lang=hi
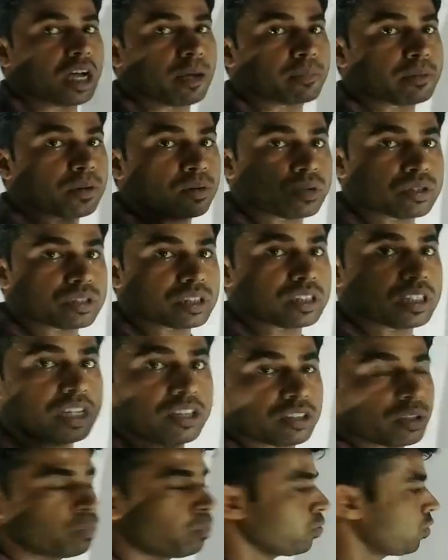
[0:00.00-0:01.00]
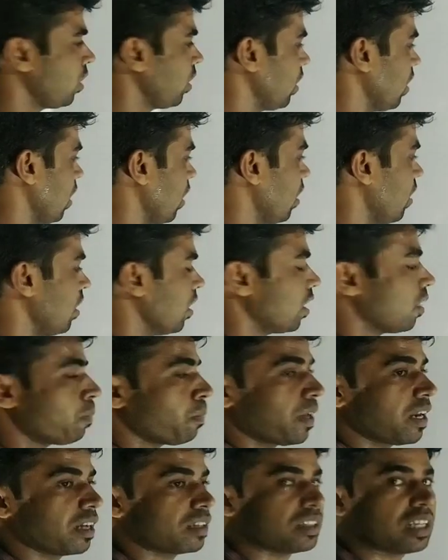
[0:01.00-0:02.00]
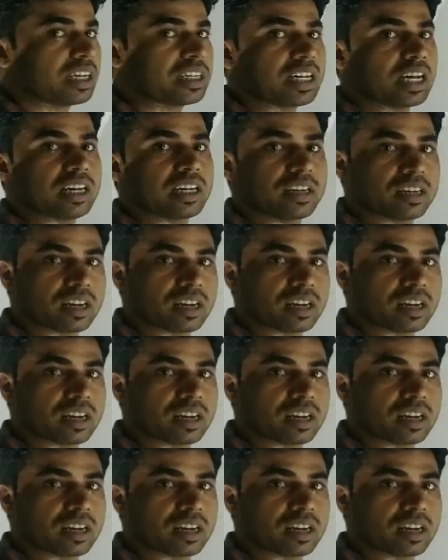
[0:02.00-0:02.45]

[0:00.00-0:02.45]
आपका क्वेश्चन यही से पूछेगा कि पर्यक्ता क्या